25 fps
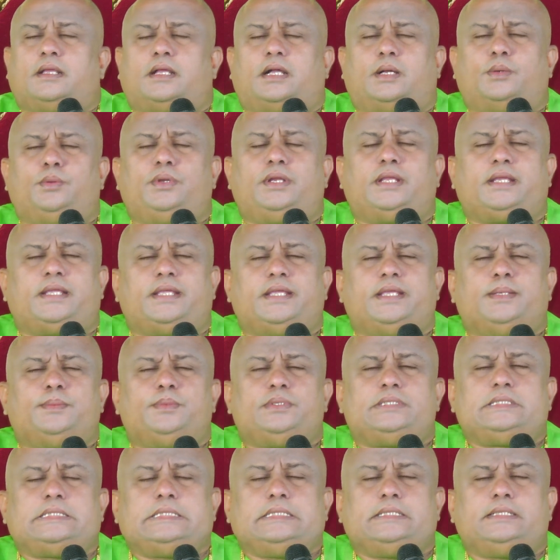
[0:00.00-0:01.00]
అవును నాకు
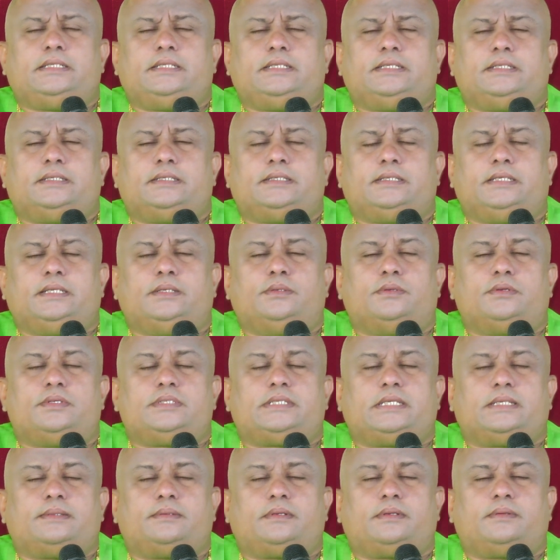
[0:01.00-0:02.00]
ఏమొచ్చింది ఈ
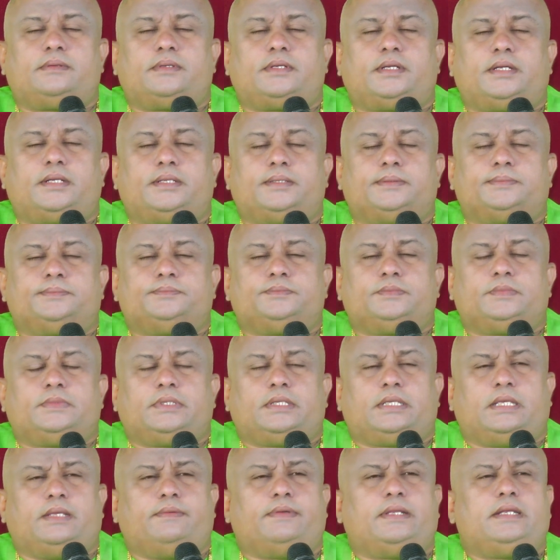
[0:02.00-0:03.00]
గురుసేవల వలన
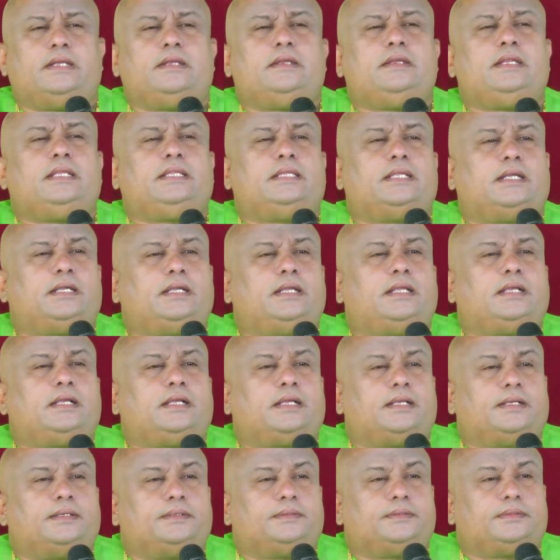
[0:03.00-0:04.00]
ఇవన్నీ
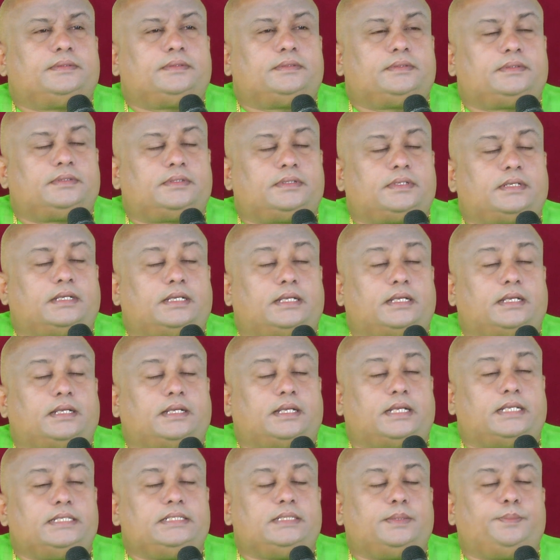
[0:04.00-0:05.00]
దండగా
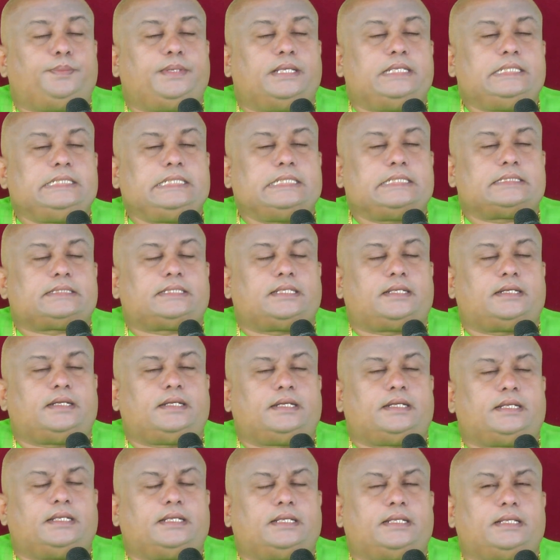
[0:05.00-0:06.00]
అని చెప్పి ఏం
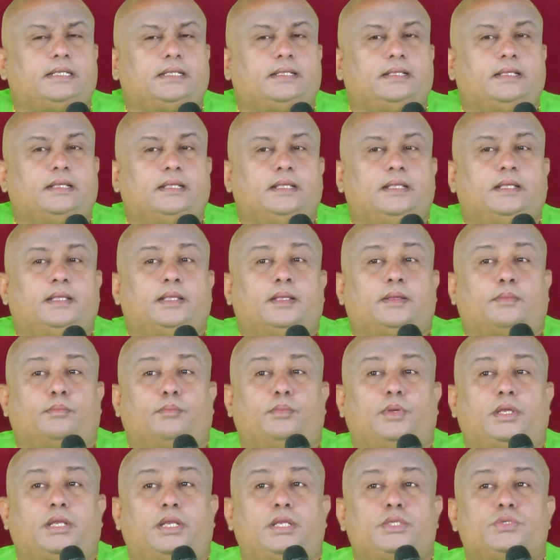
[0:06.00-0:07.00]
చేస్తారంటే
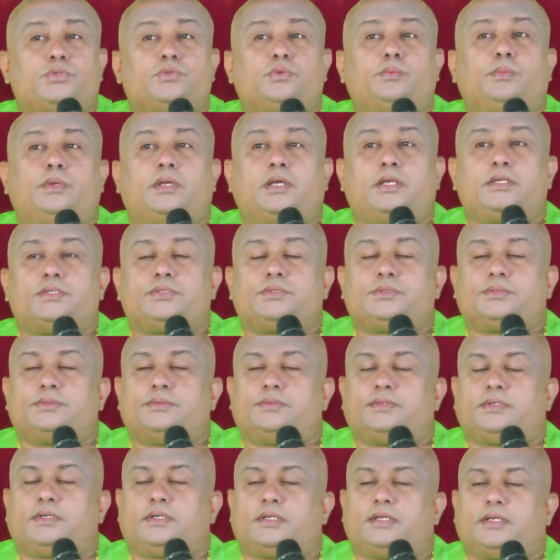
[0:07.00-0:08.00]
మనసు
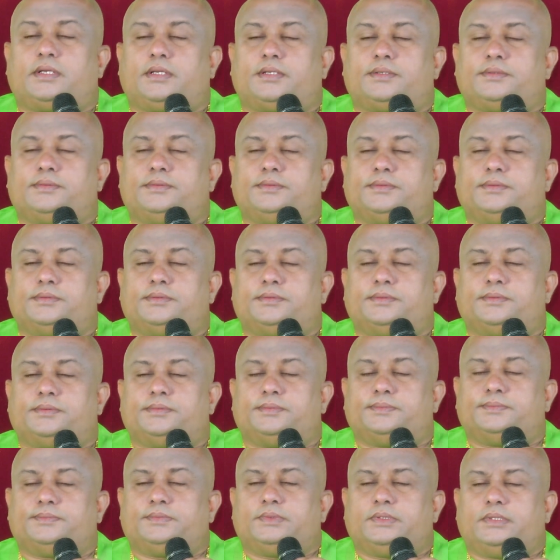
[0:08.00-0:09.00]
మార్చుకుంటారు
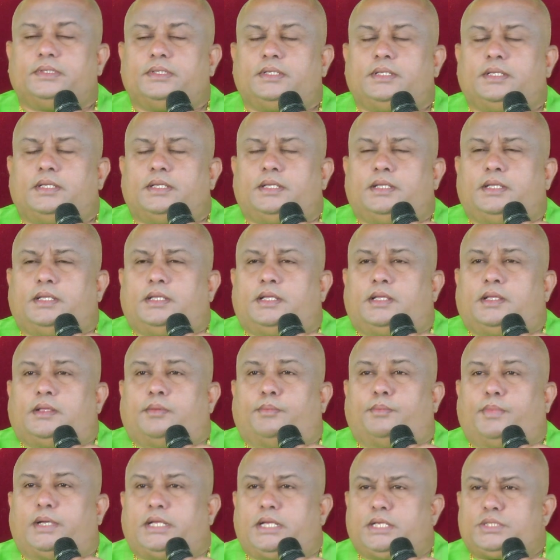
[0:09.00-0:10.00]

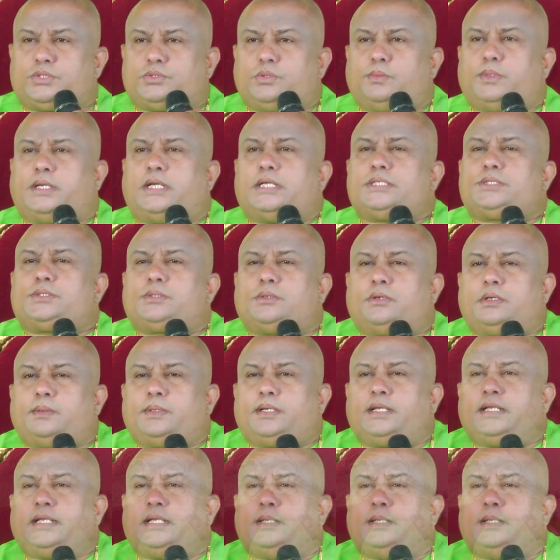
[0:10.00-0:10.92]
మనసు మార్చుకోవడం అంటే